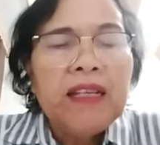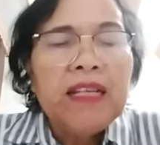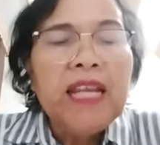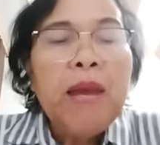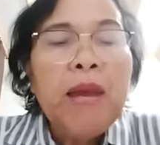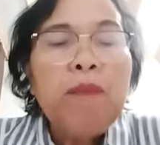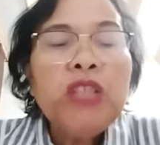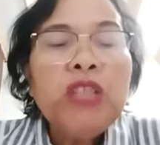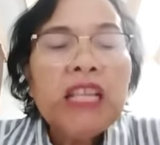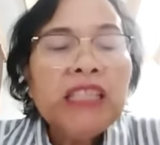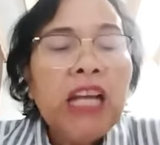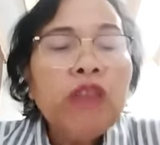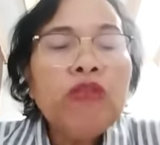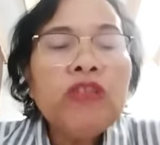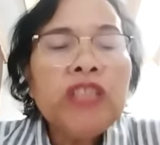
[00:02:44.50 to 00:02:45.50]
Dia punya
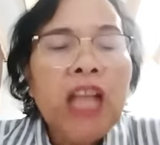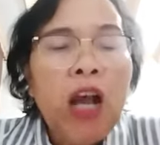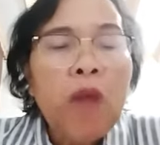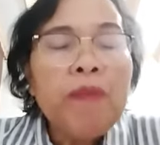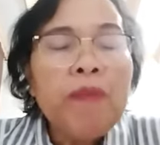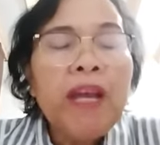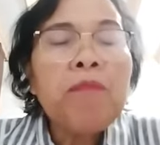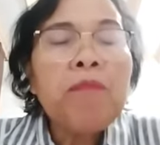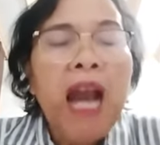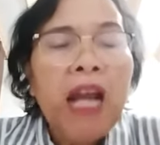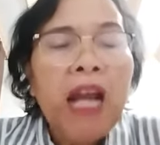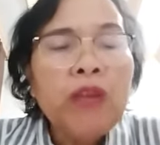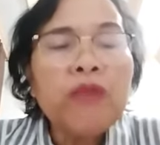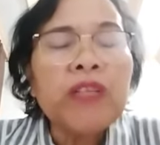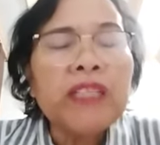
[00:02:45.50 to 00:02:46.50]
tanggung jawab yang
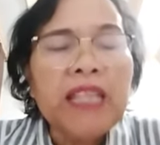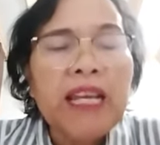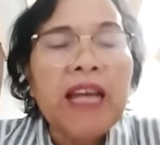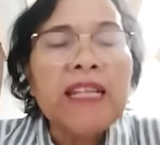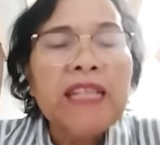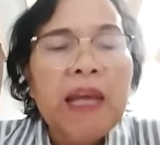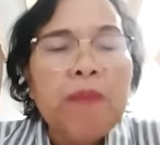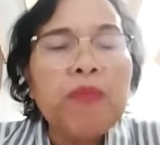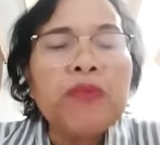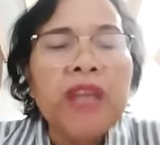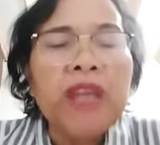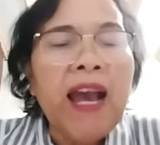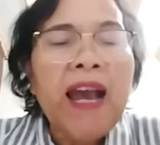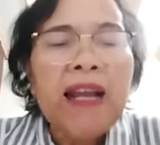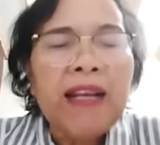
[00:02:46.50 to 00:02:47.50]
baru ketika dia
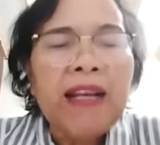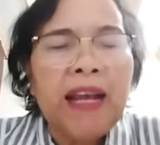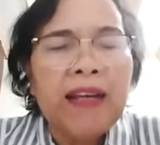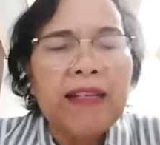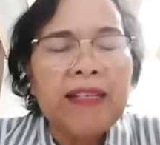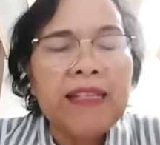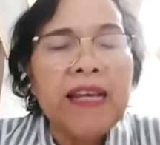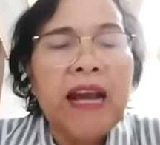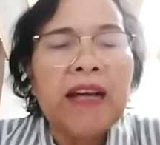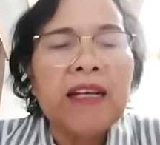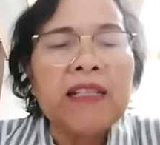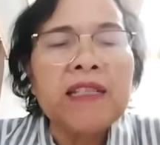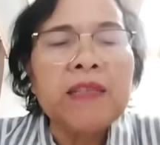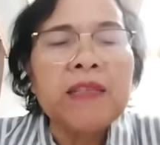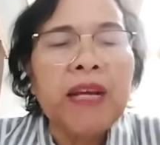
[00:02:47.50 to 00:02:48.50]
punya anak. Dia
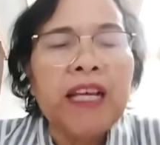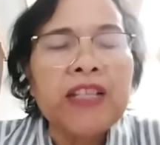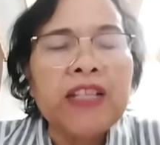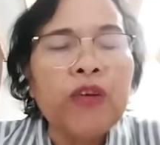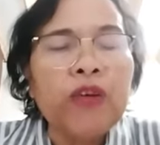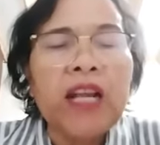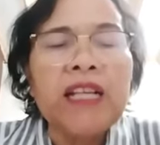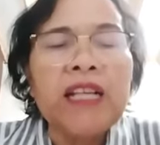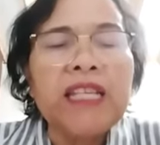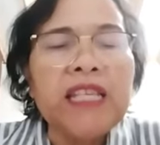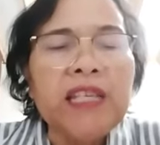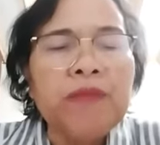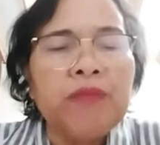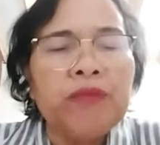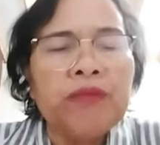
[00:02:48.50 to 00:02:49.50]
akan sebagai seorang
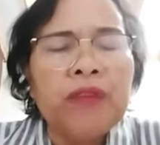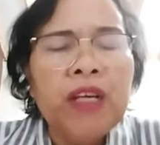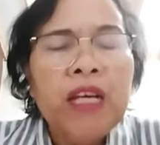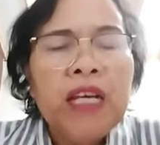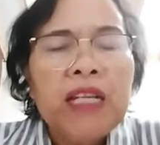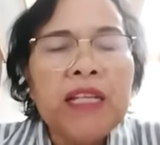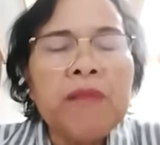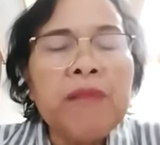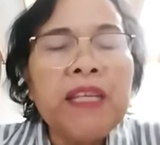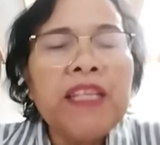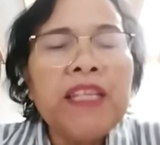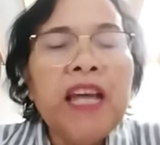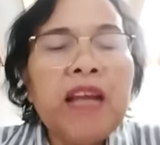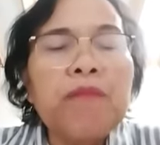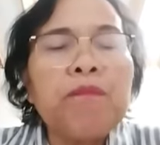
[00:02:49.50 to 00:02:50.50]
ibu.
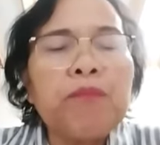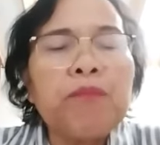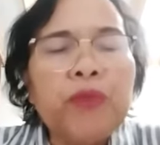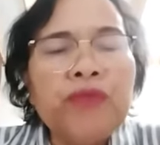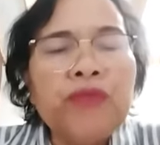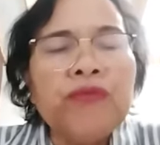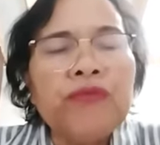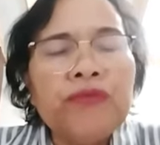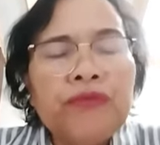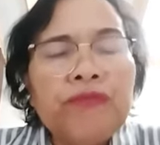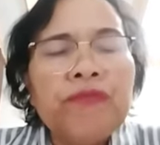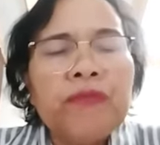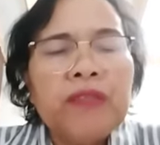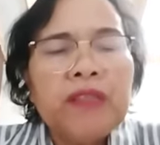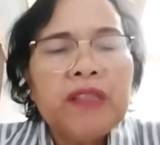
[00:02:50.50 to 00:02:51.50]
Demikian pun
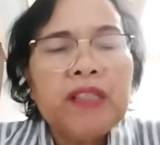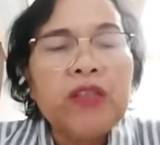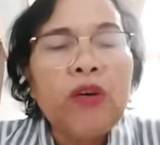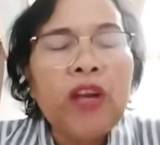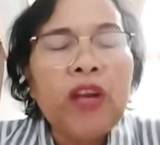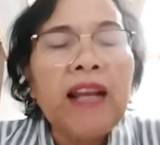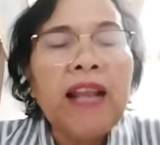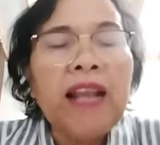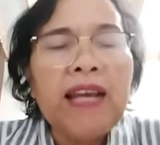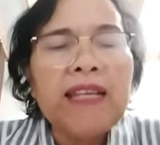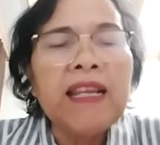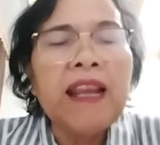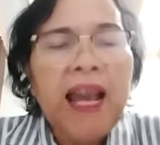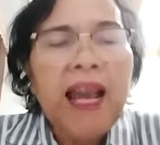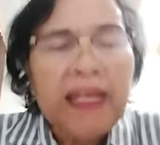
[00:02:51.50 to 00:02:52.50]
seorang
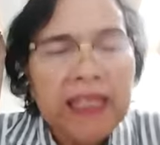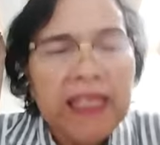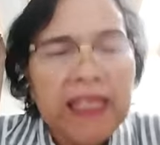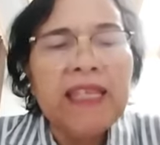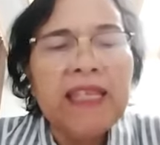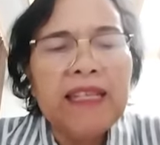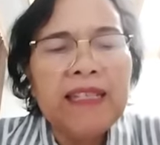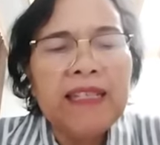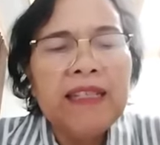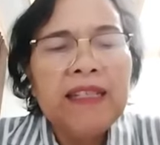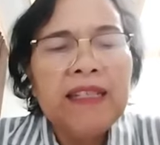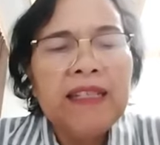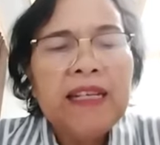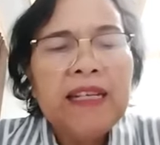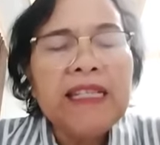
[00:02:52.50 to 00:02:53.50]
laki-laki,
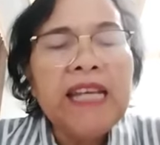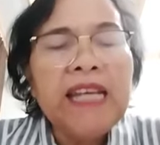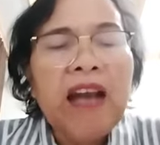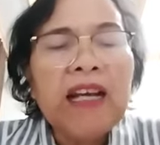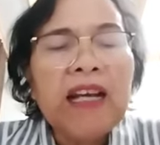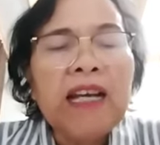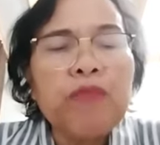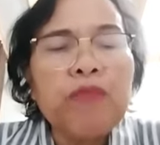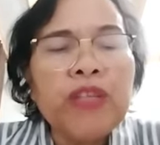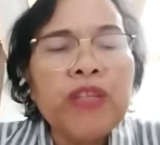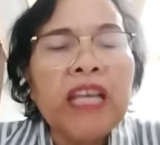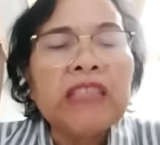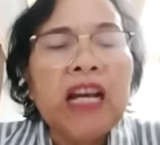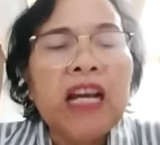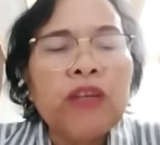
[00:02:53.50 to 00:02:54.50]
dia akan
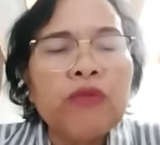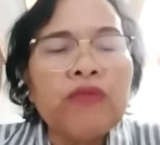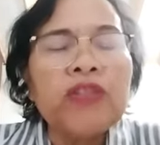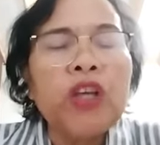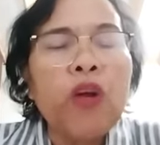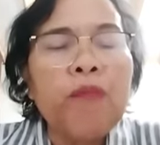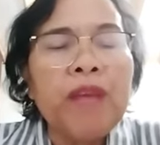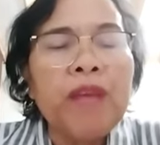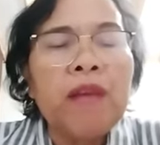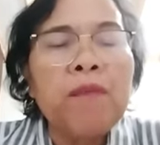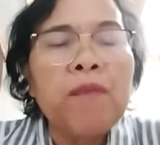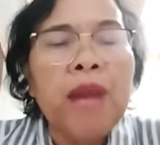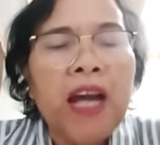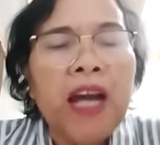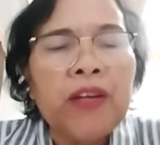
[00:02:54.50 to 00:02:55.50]
punya tanggung jawab yang
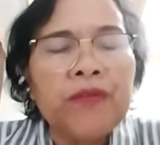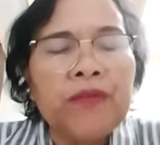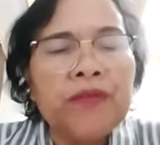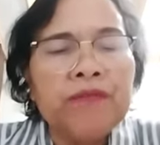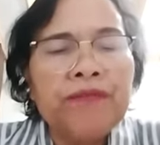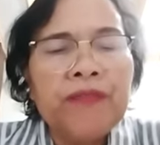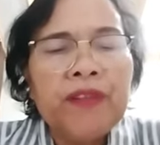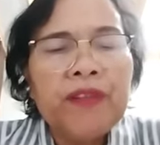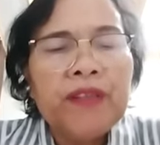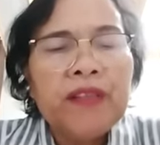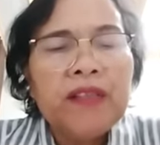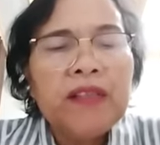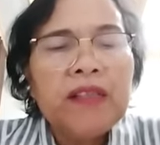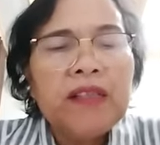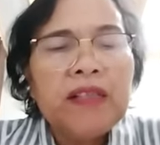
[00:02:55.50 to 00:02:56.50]
baru
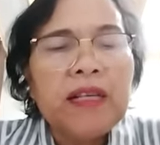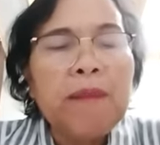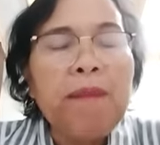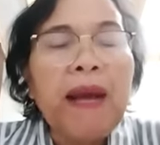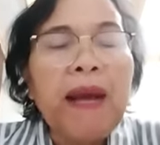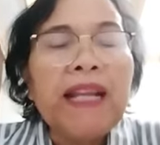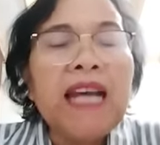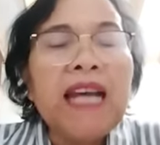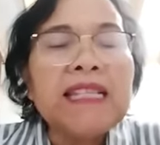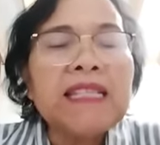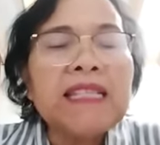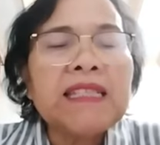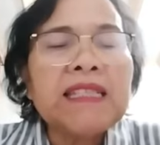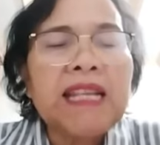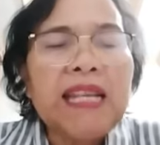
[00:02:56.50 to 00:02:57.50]
kepada
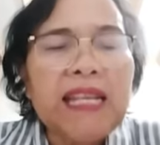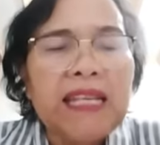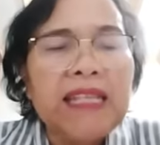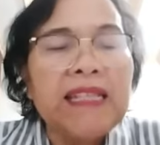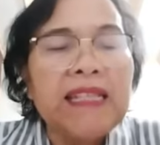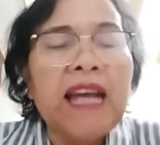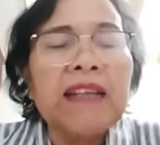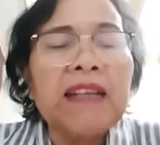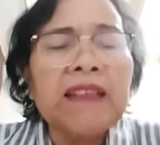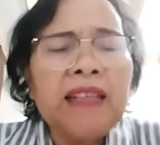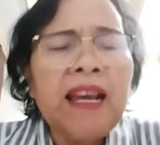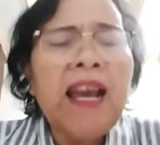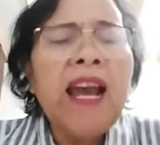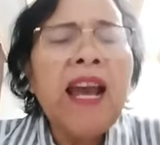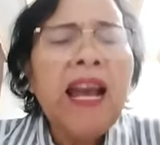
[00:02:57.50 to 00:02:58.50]
istri dan
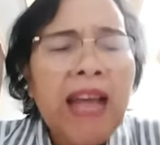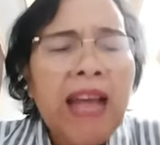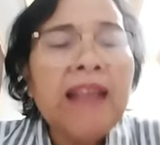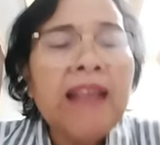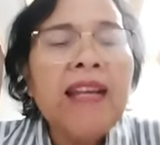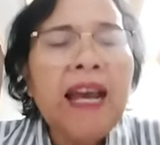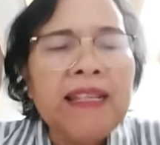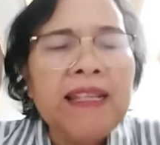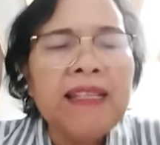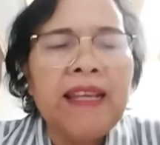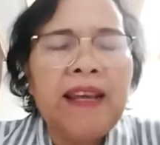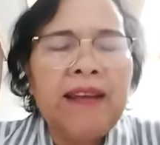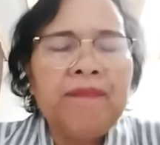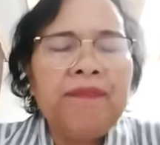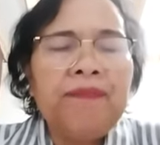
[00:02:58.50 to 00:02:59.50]

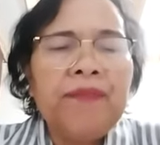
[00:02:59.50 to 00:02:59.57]
anak-anaknya.